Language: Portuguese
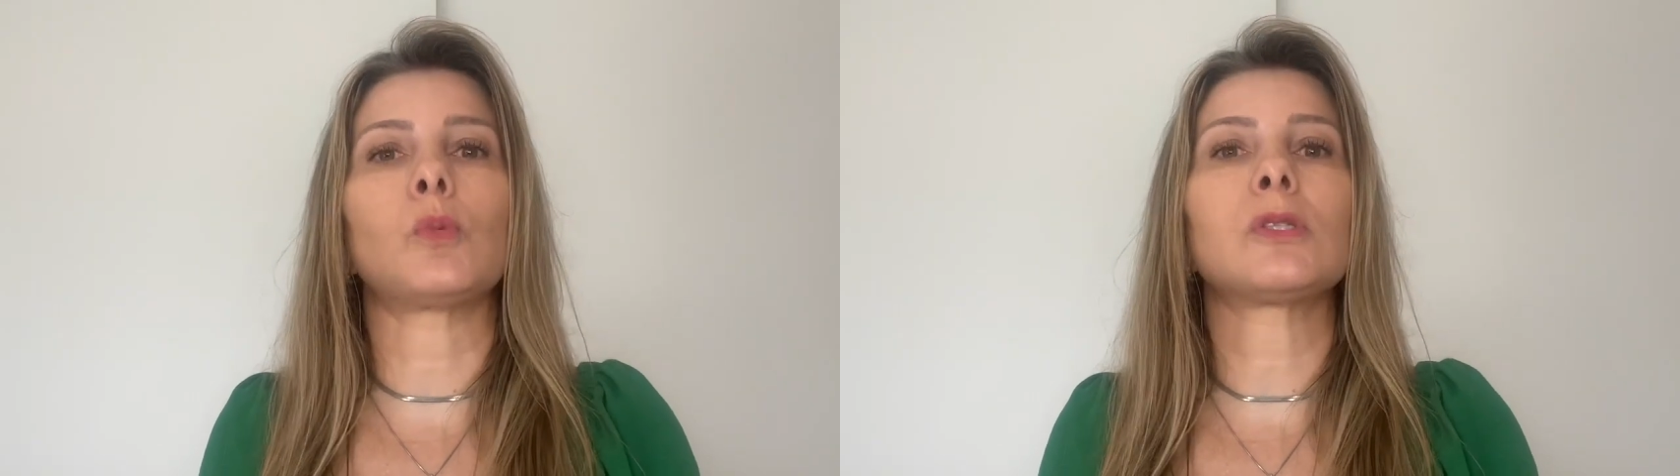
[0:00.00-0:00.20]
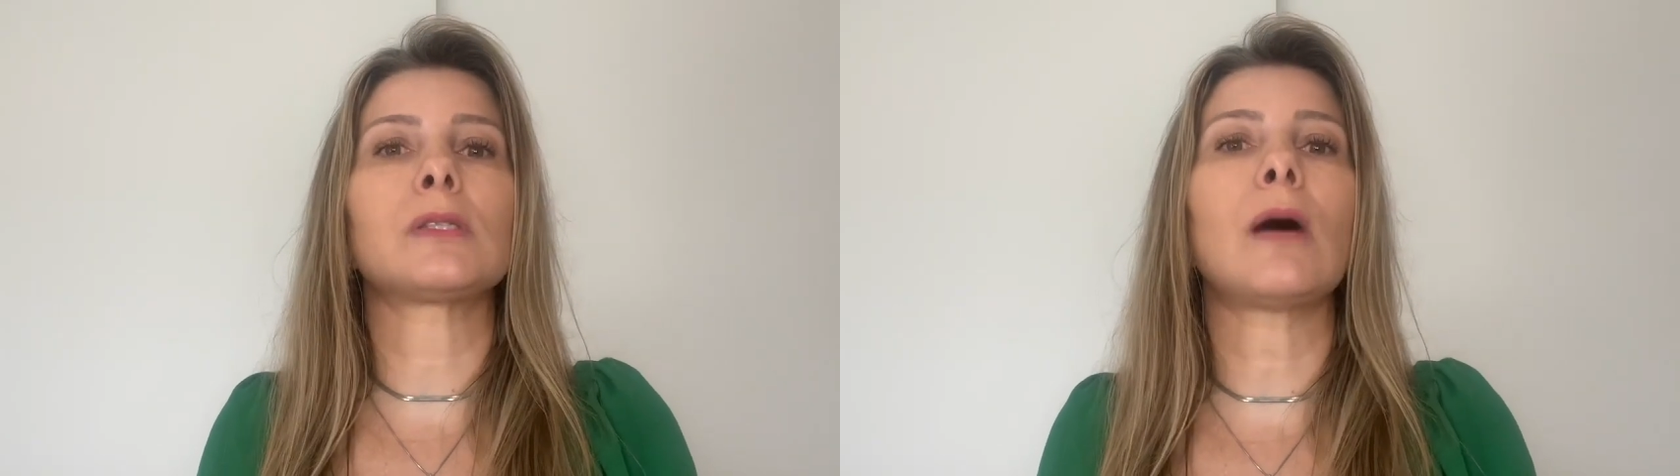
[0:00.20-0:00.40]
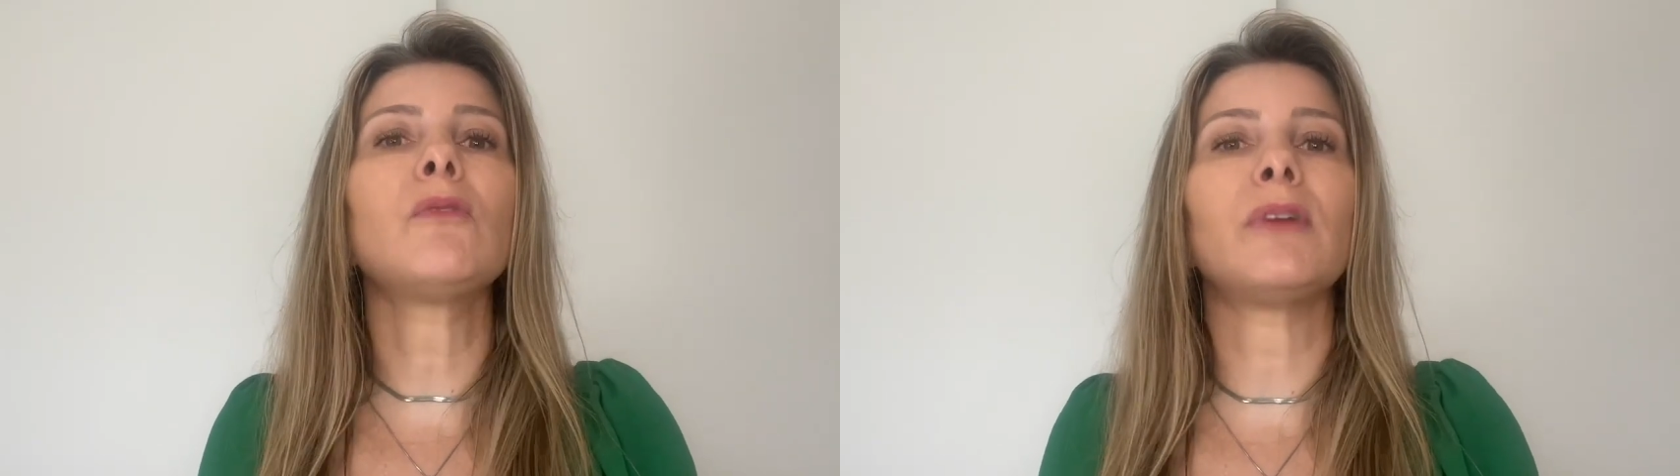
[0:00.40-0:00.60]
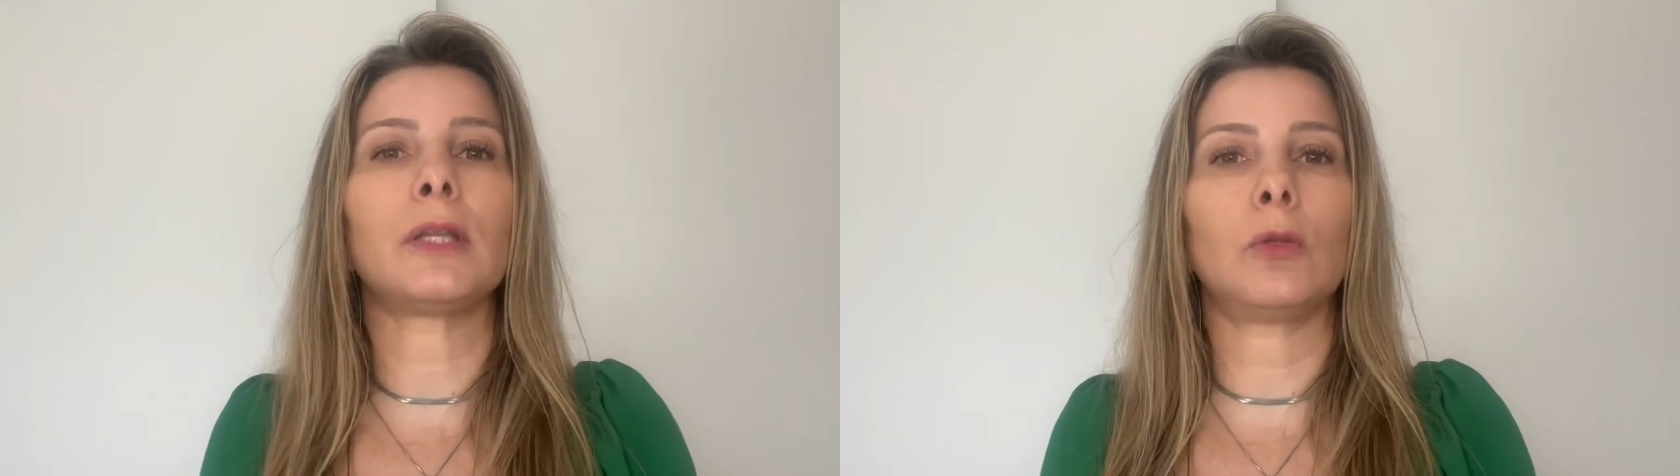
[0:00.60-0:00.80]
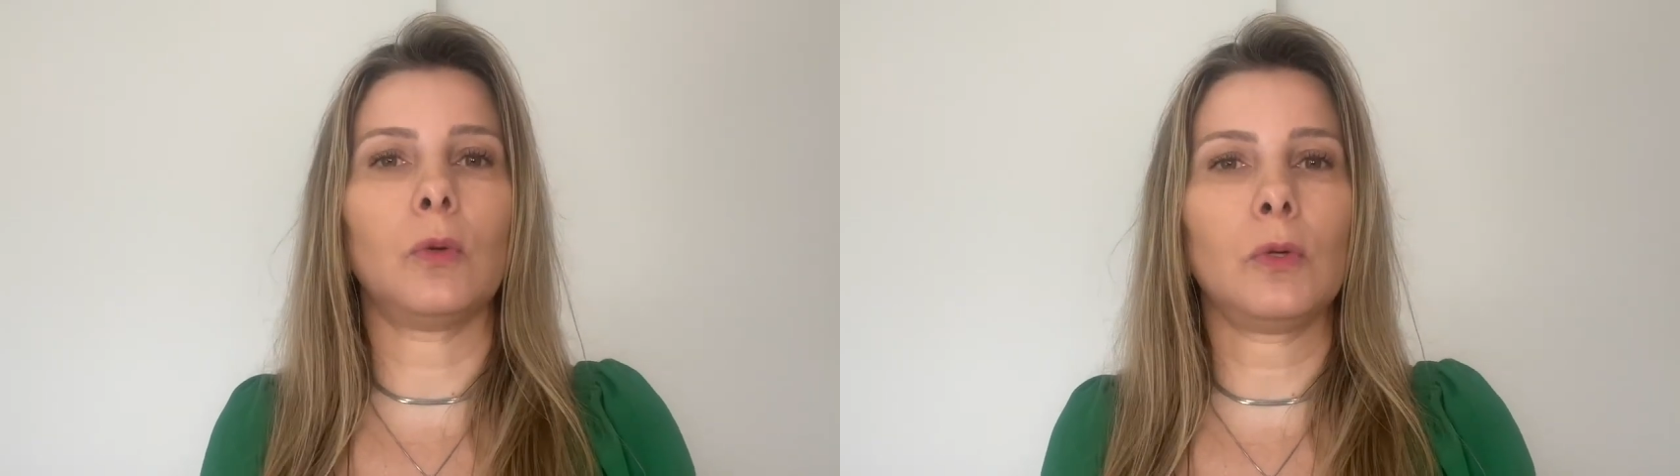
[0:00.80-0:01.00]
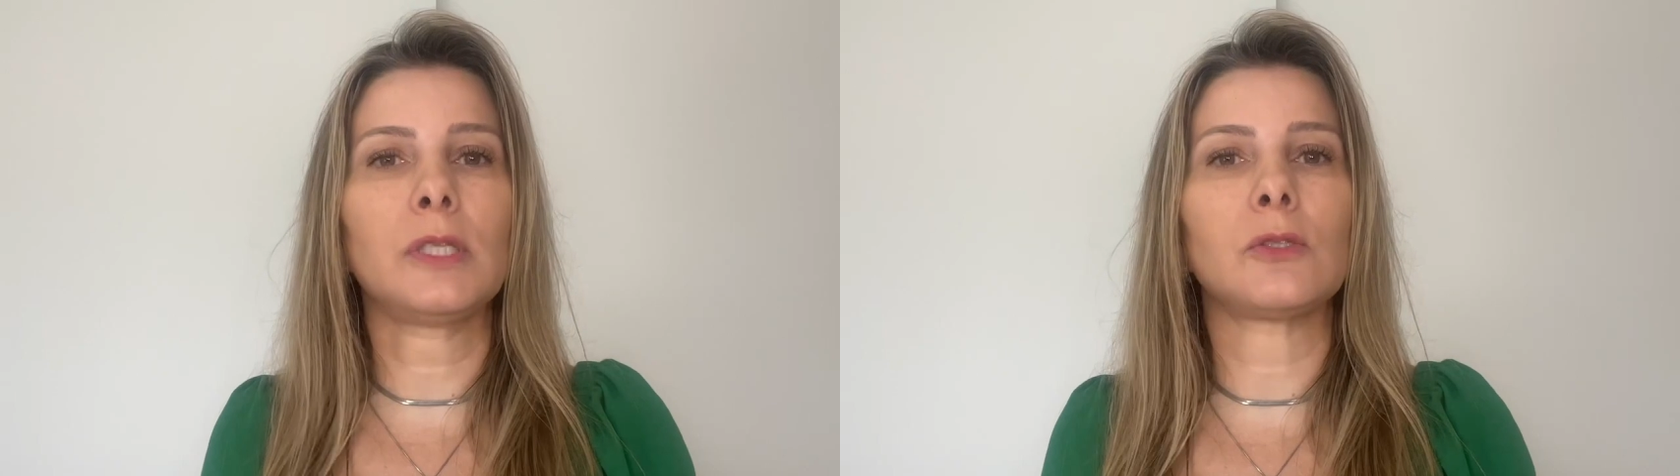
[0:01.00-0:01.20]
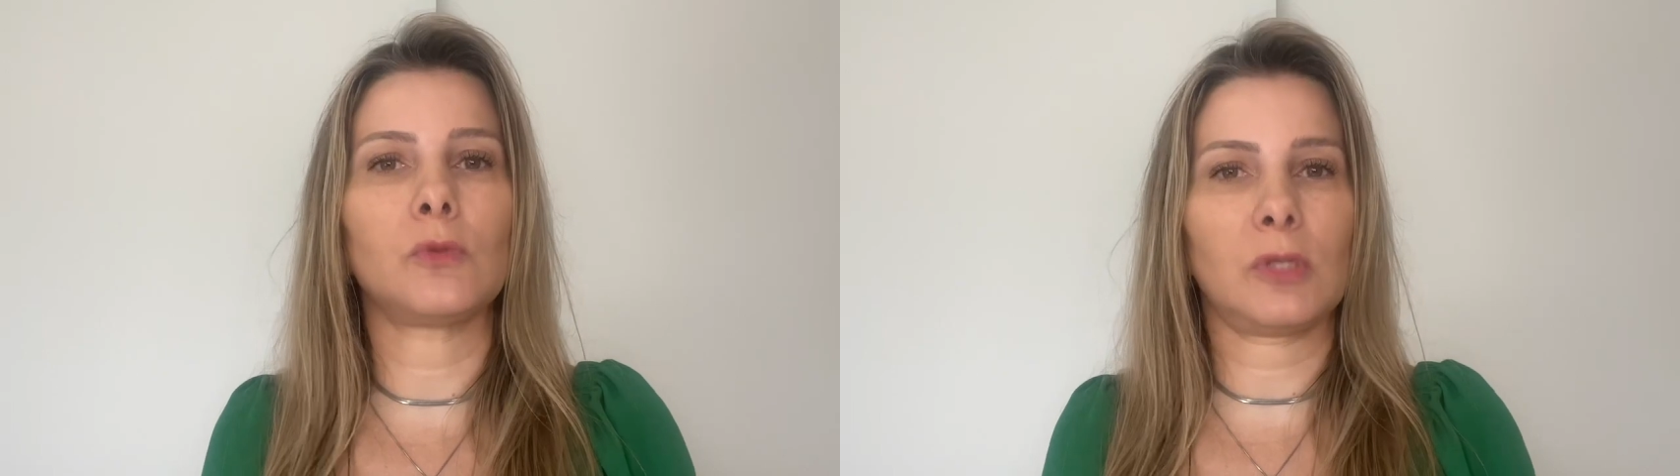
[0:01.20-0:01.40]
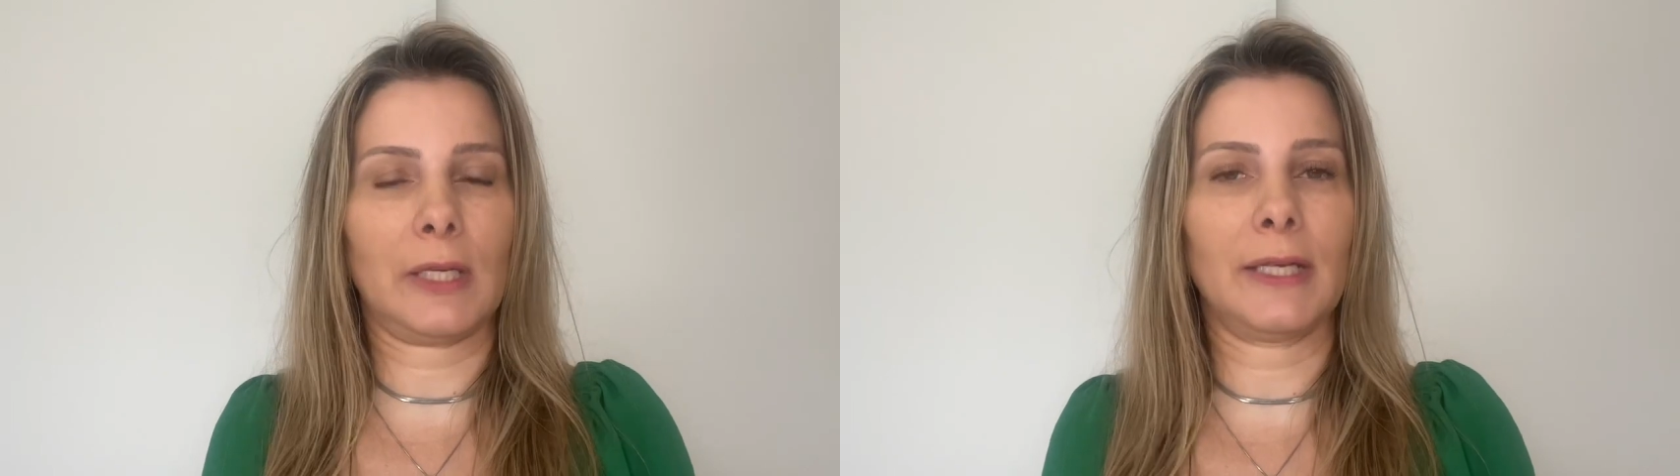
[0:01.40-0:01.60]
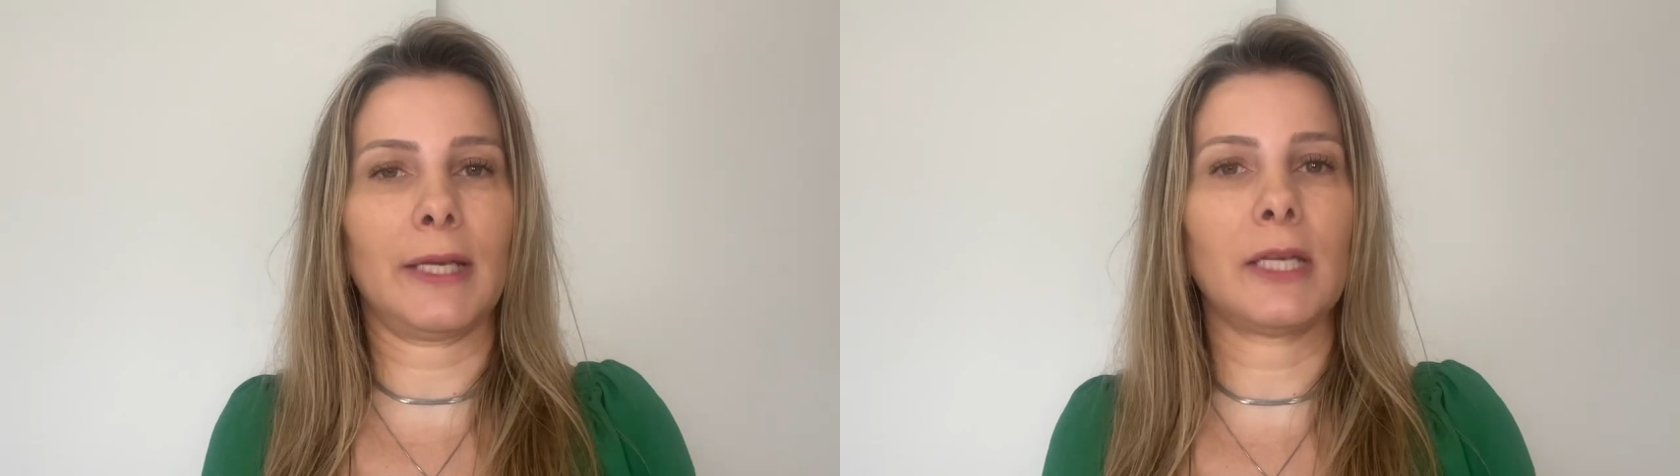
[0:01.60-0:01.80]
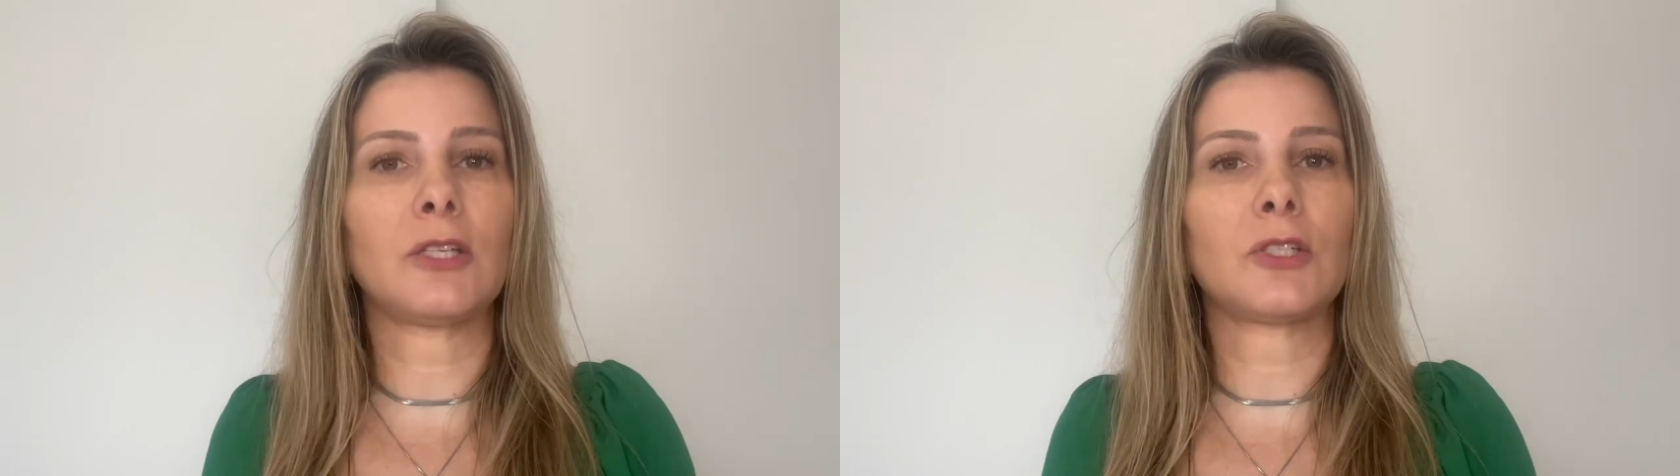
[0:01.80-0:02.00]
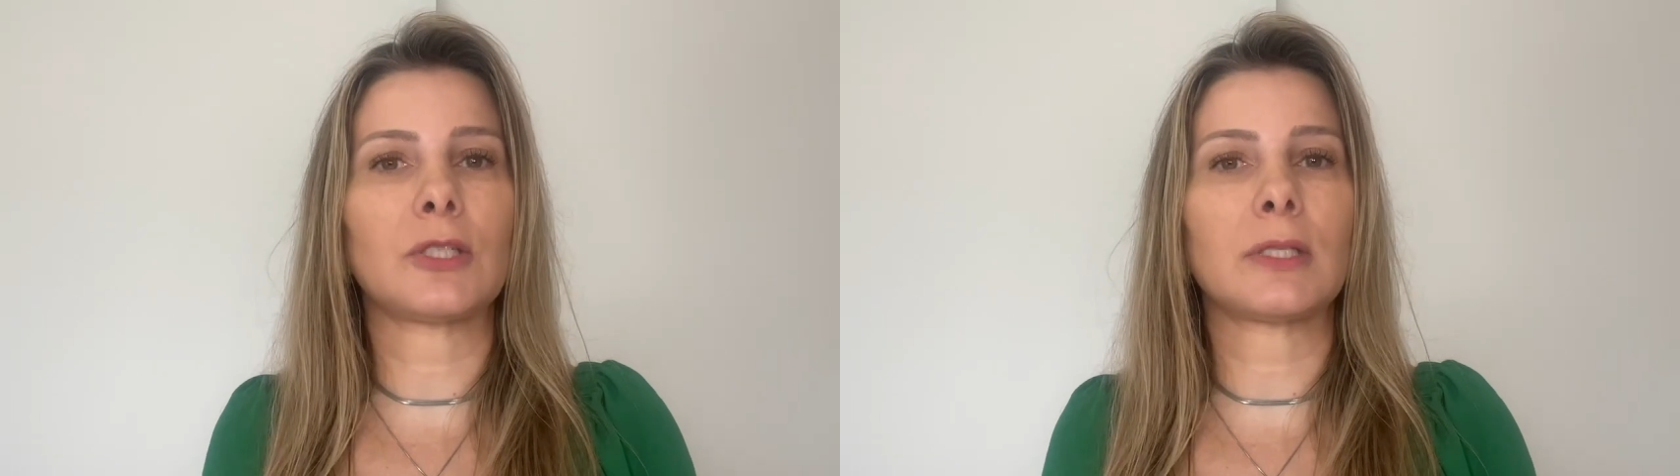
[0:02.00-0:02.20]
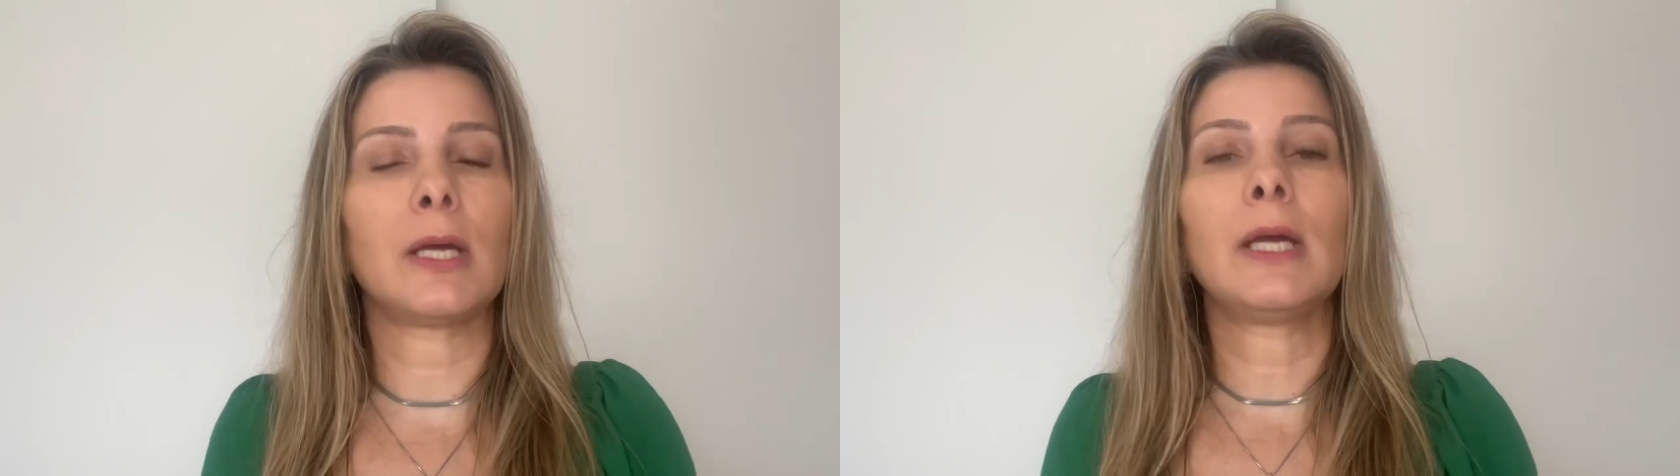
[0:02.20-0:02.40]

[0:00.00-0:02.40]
salvadores dos clientes,